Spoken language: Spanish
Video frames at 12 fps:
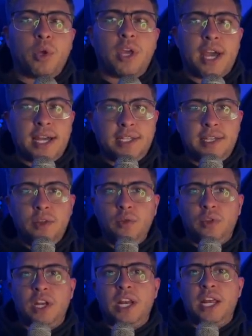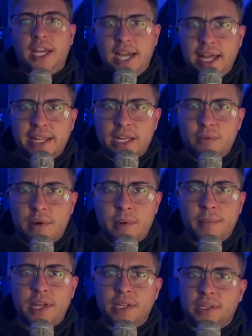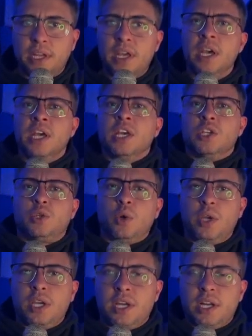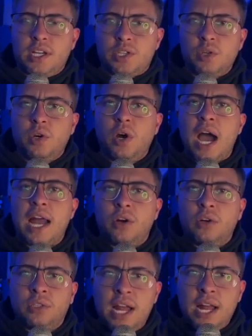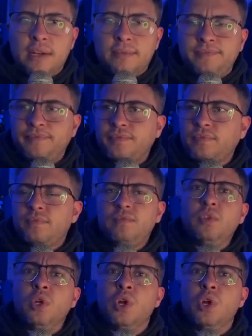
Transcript: sido denegada nuevamente su ingreso a la OTAN lo